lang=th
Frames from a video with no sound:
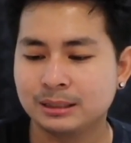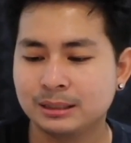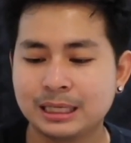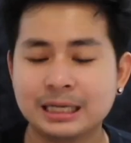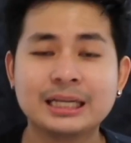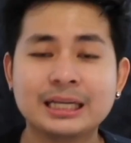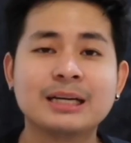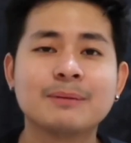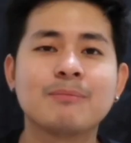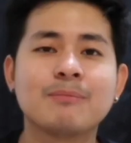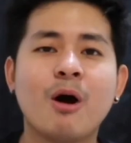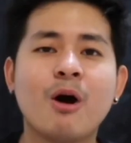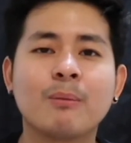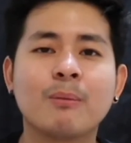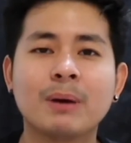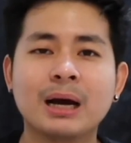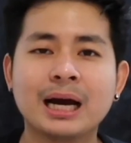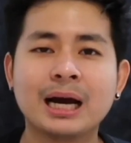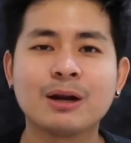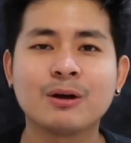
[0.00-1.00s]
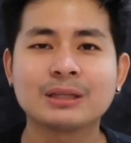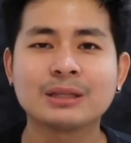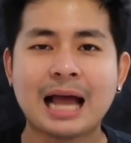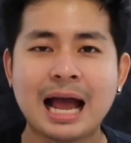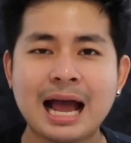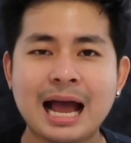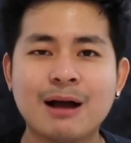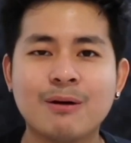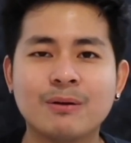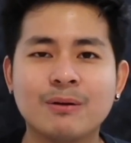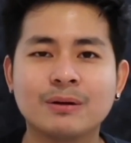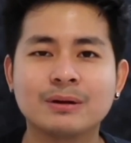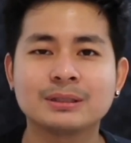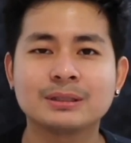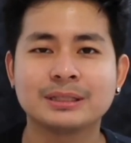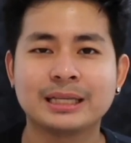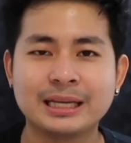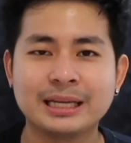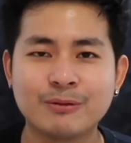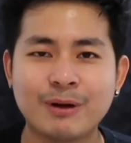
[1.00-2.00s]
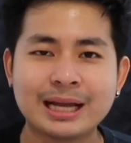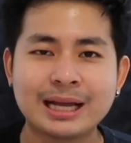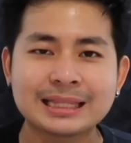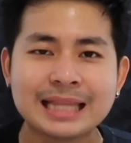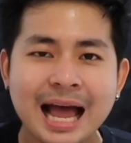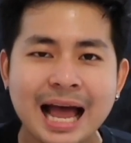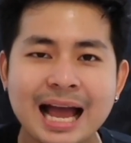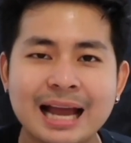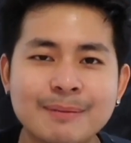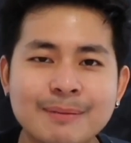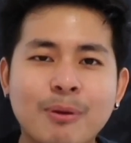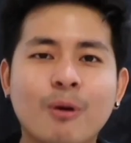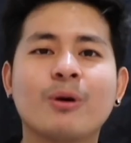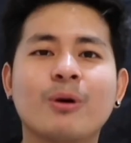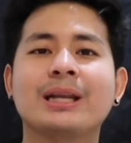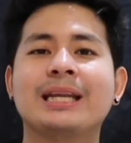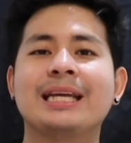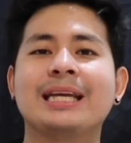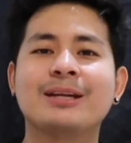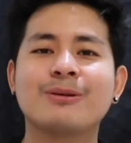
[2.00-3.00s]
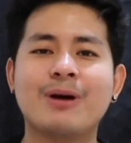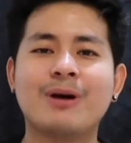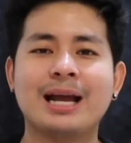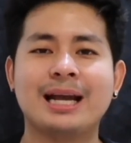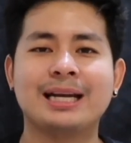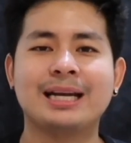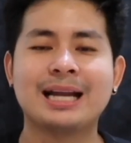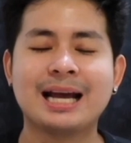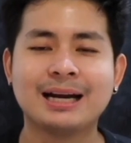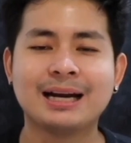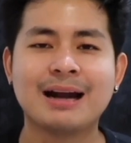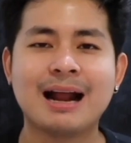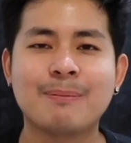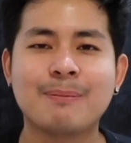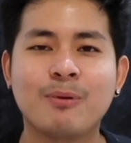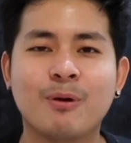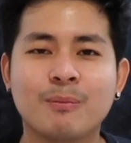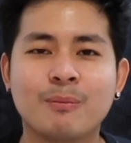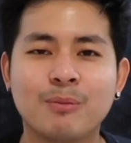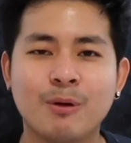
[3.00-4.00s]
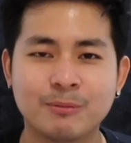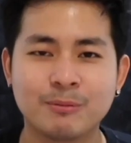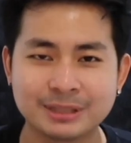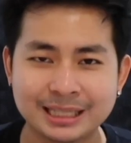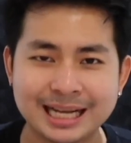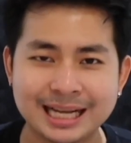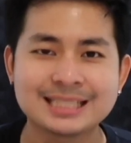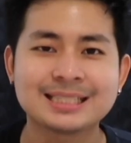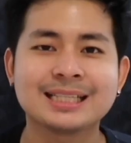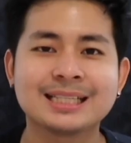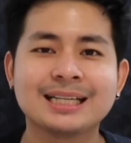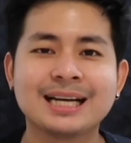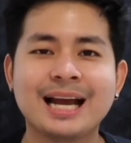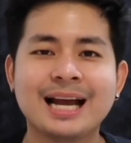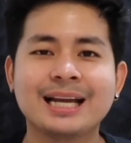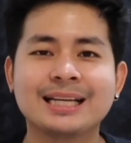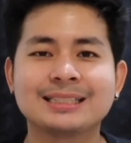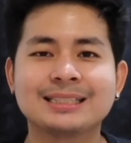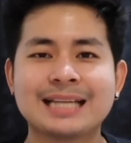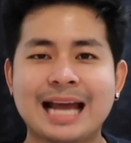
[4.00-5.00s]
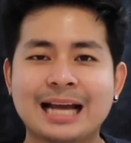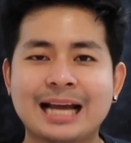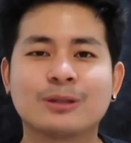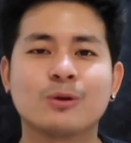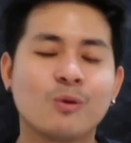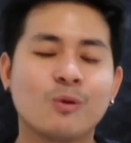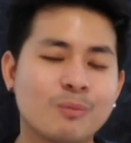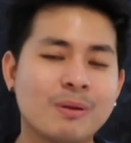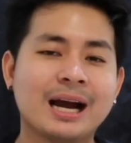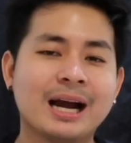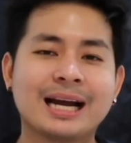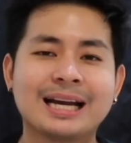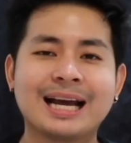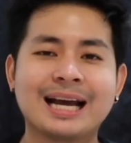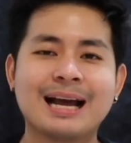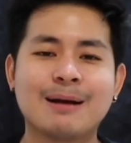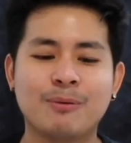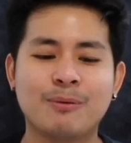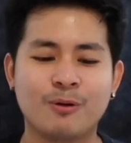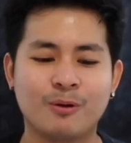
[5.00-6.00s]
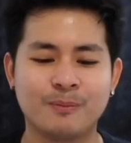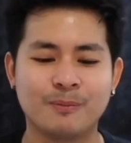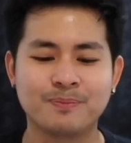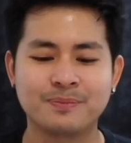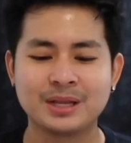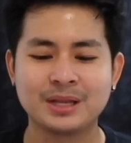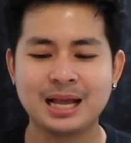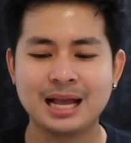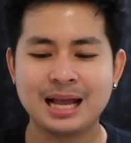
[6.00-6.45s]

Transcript: จะลืมบอกเบอร์รองเท้า ทิ้งไว้ใต้โพสต์นี้ด้วยนะครับ ผมผมจะได้ซื้อให้แจกถูกเบอร์นะครับผม